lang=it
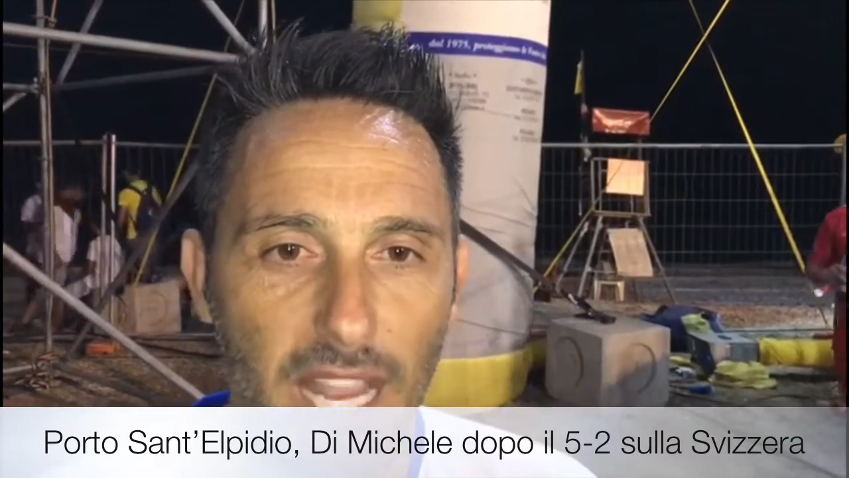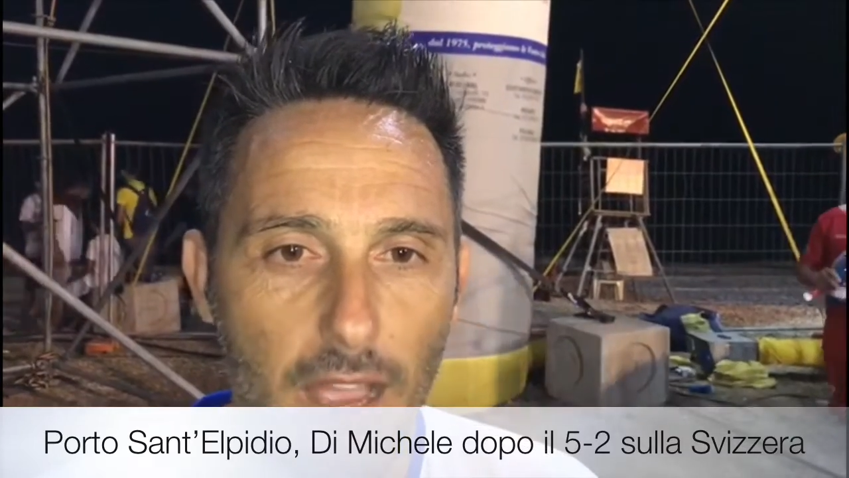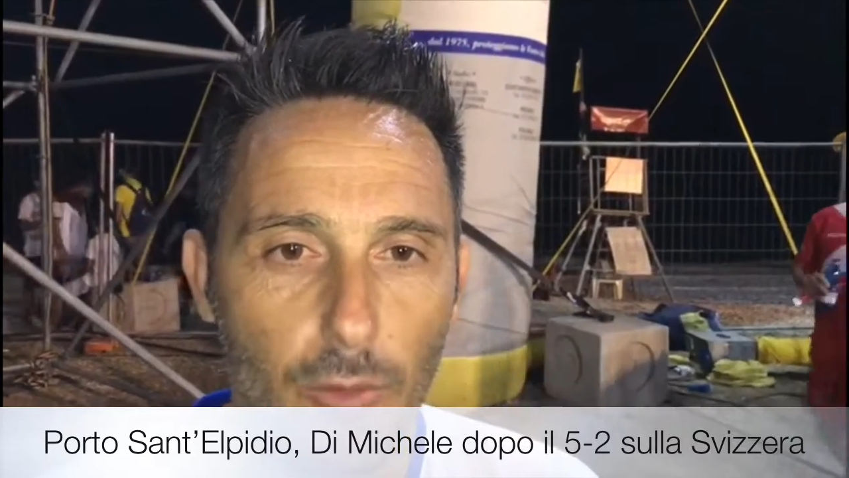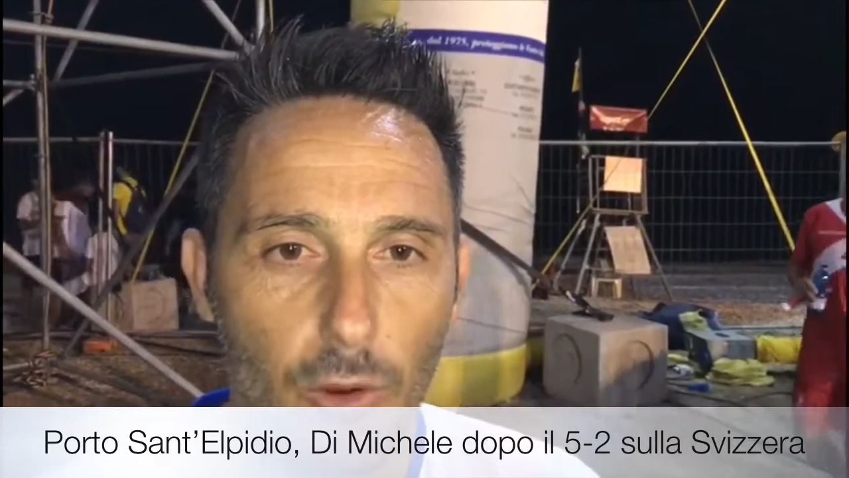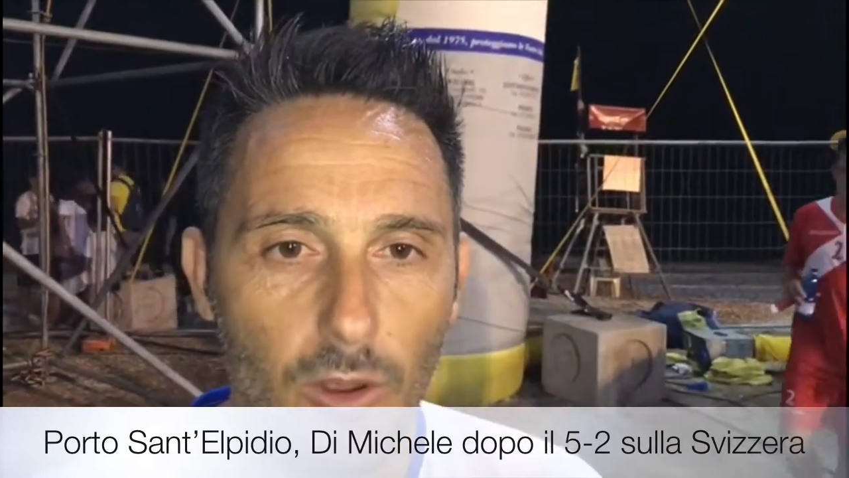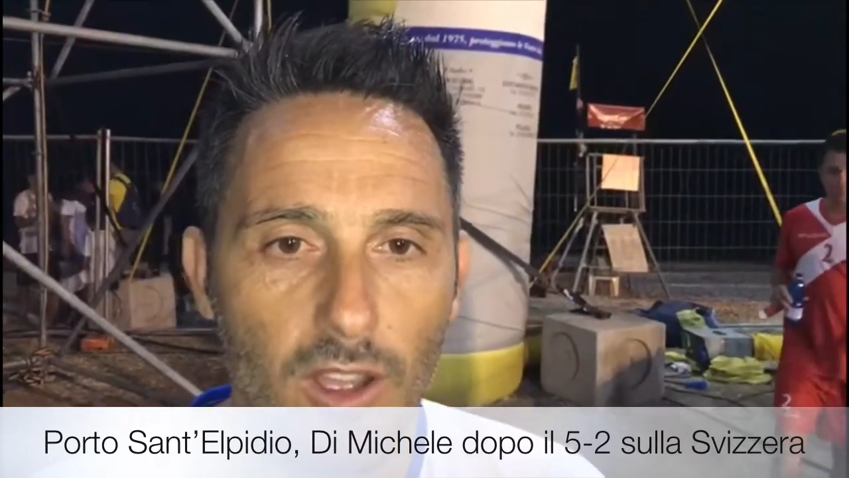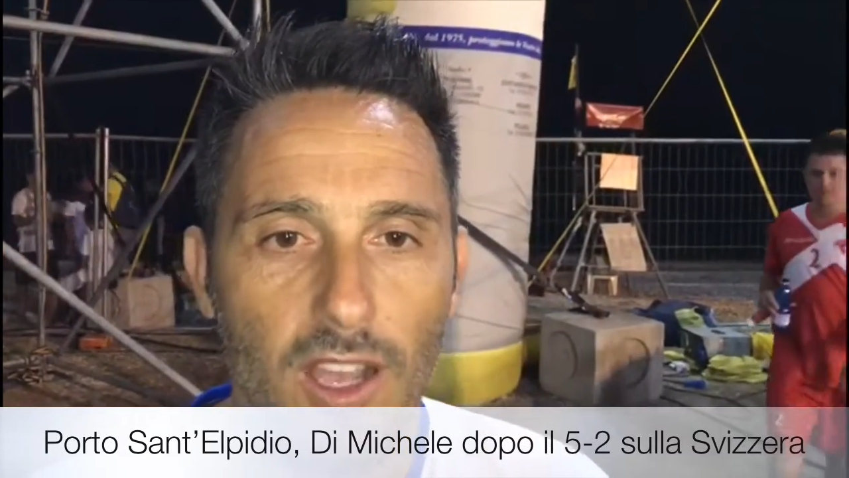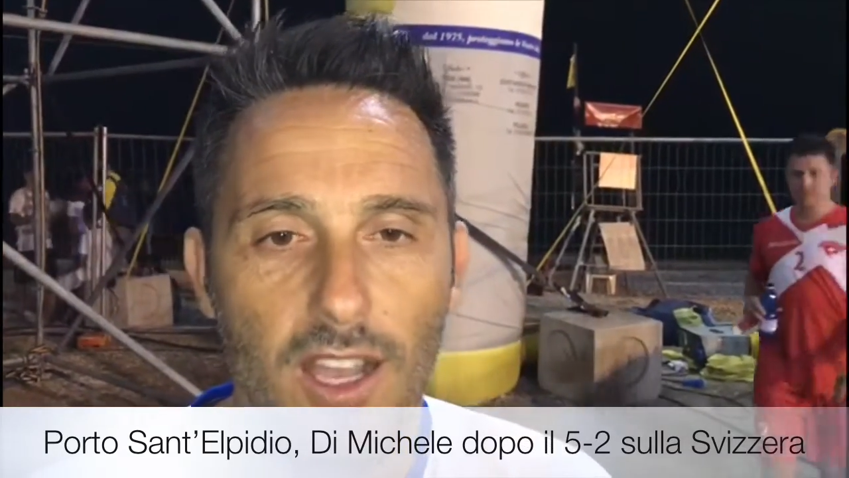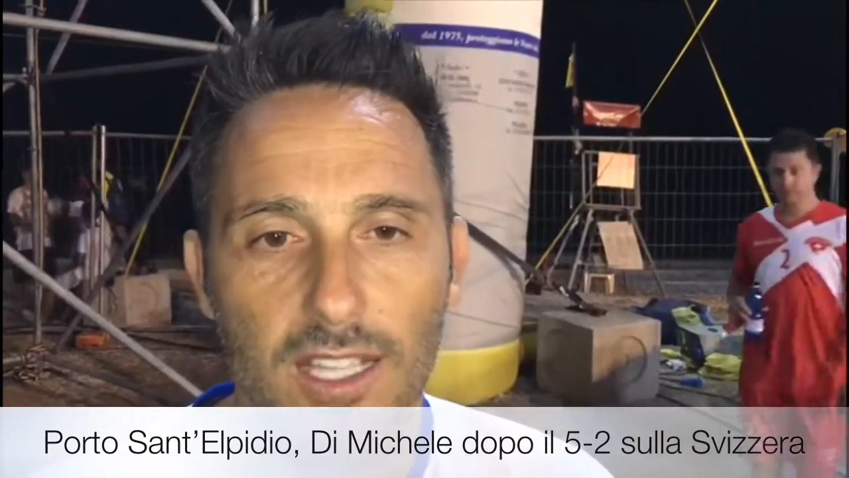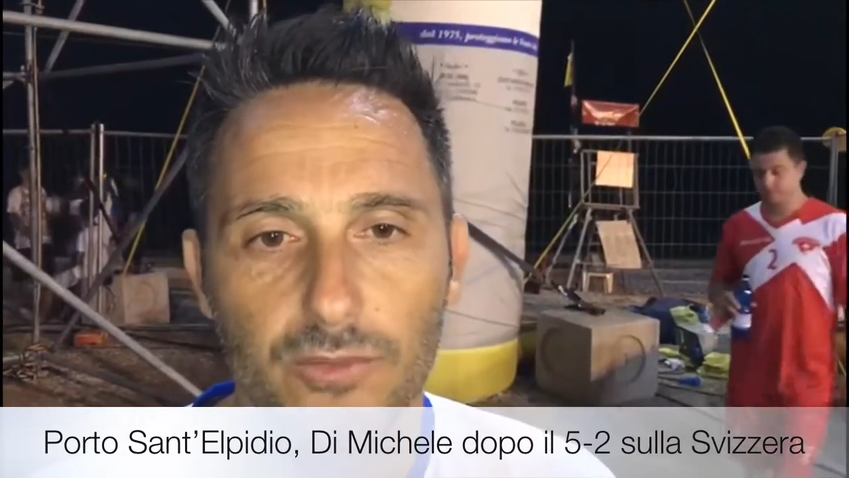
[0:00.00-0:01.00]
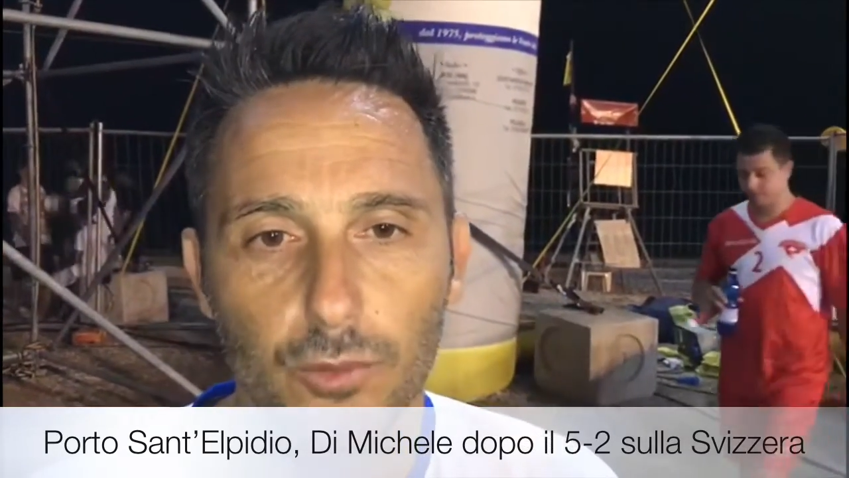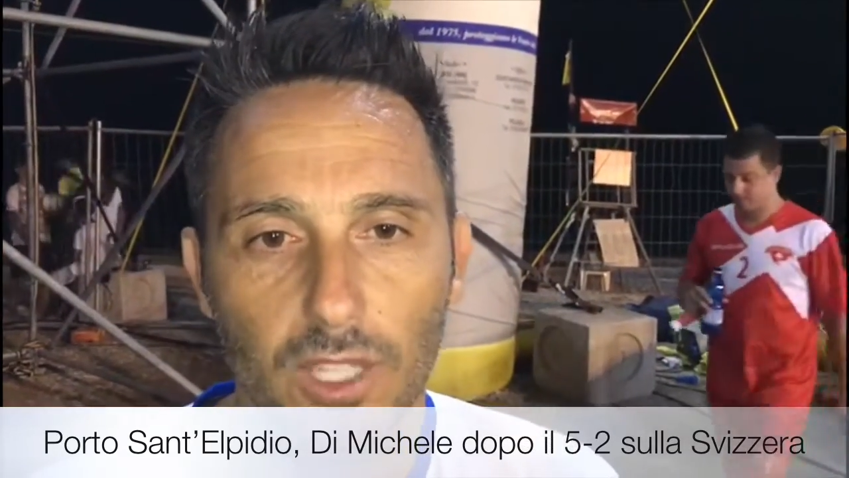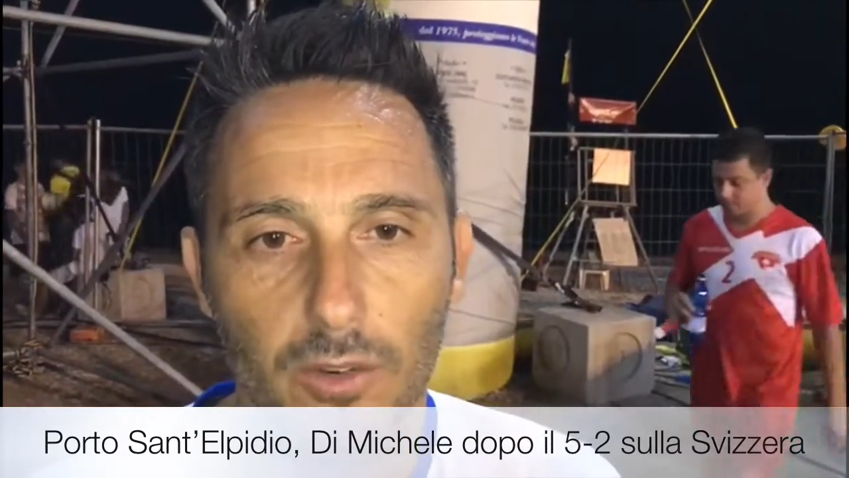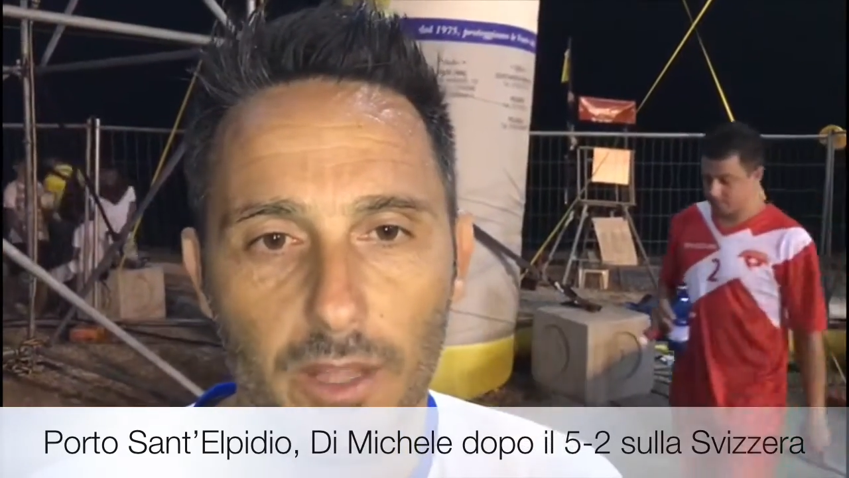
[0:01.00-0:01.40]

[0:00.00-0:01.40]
bravo a sfruttare